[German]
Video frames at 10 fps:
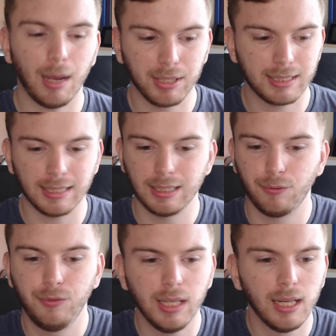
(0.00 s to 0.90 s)
aber das hat sich
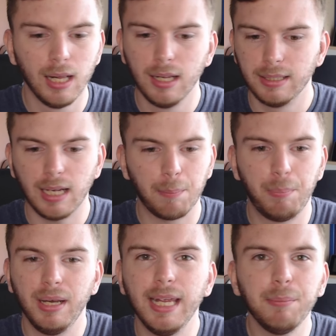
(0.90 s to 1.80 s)
viel ja,
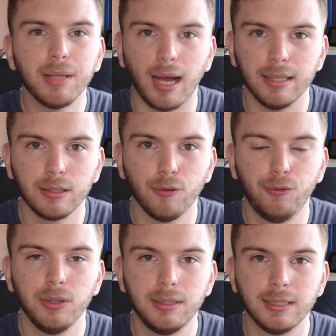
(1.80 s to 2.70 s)
belebender angefühlt,